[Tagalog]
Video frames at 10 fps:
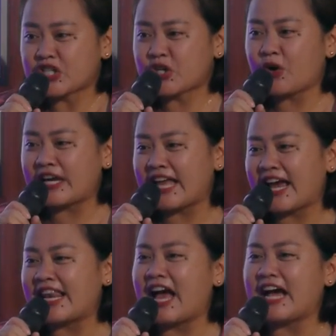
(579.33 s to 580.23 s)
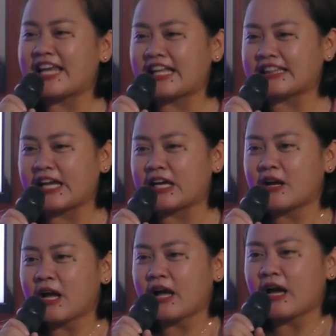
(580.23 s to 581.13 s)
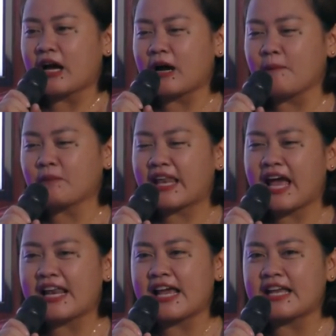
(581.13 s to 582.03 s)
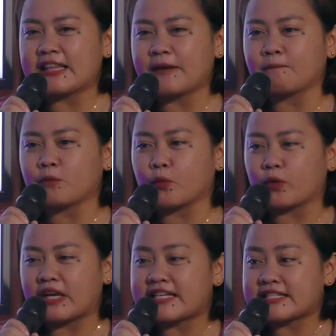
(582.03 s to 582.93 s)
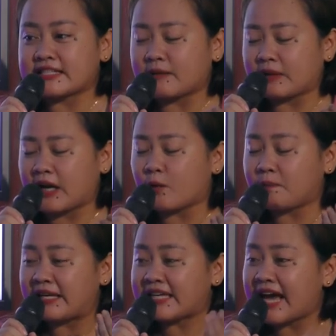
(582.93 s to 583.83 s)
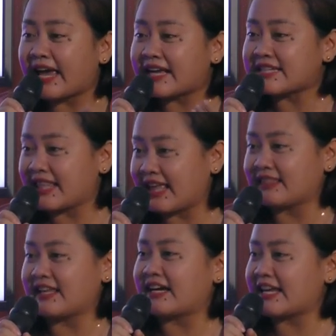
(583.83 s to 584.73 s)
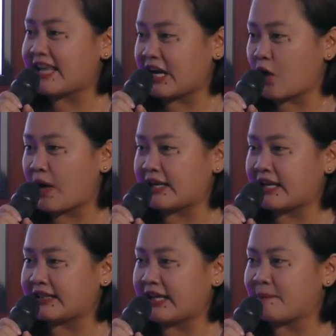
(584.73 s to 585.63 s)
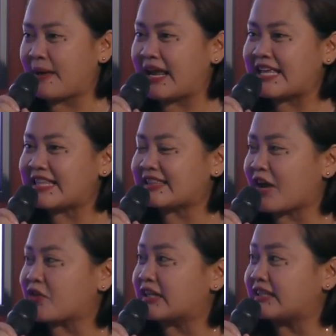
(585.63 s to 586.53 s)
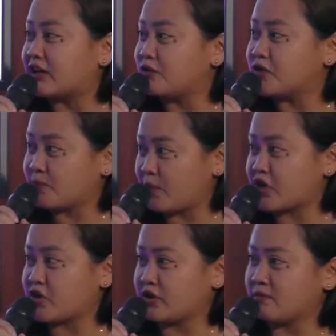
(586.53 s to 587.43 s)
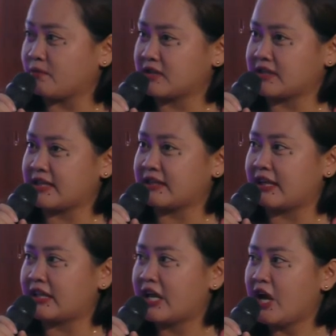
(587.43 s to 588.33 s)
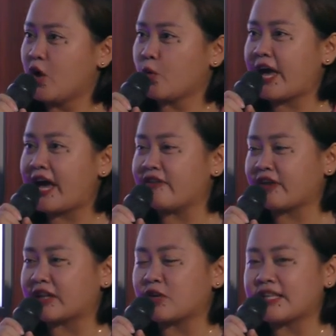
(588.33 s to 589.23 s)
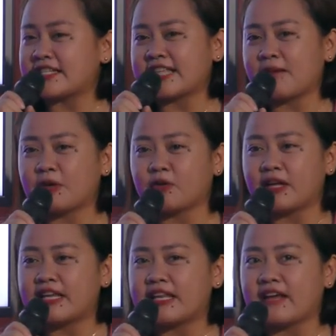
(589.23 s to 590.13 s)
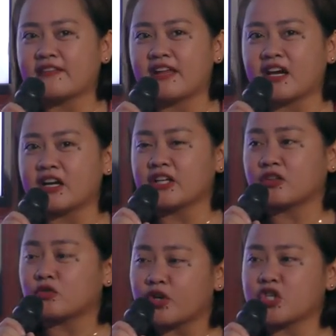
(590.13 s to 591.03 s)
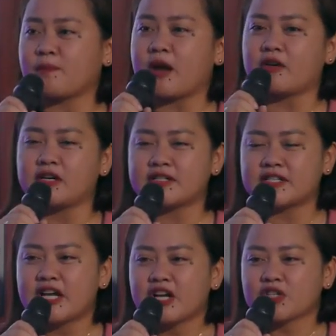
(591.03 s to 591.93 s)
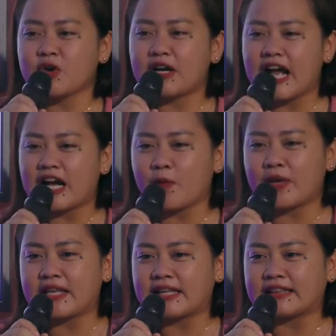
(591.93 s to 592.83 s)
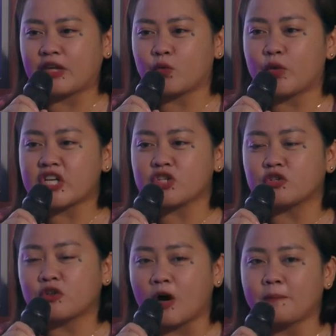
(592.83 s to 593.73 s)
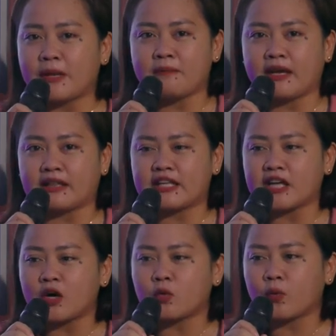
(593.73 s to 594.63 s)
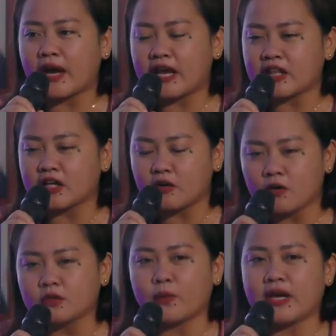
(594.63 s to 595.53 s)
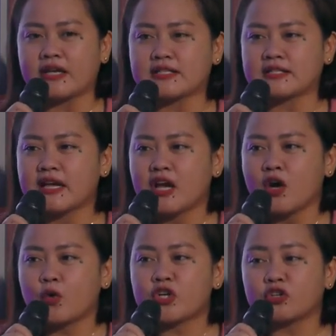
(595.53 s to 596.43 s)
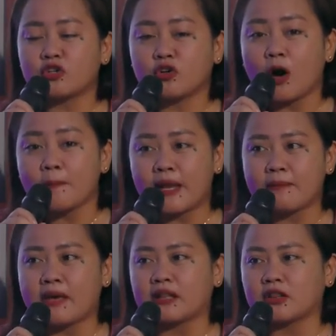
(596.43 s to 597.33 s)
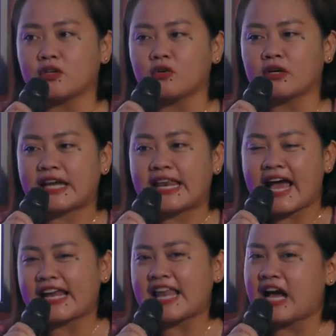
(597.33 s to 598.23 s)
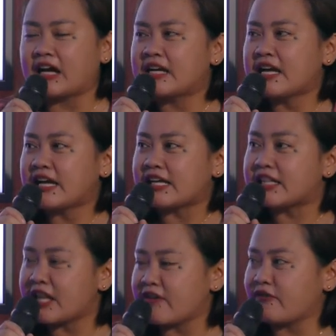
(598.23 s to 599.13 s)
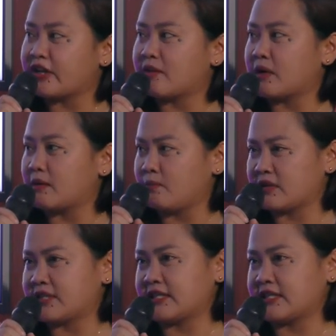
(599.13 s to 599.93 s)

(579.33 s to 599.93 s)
So kinakailangan nating um, kinakailangan nating ex, daw, bigyang excelente ang ginagawa natin para hindi tayo dagdag dun sa pressure ng boss natin. We have, katulad na sinabi ko kanila, they are the torchbearers. So ang gagawin natin, we should complement in our way, in our own ways, we should complement yung kailangang i-deliver ng mga boss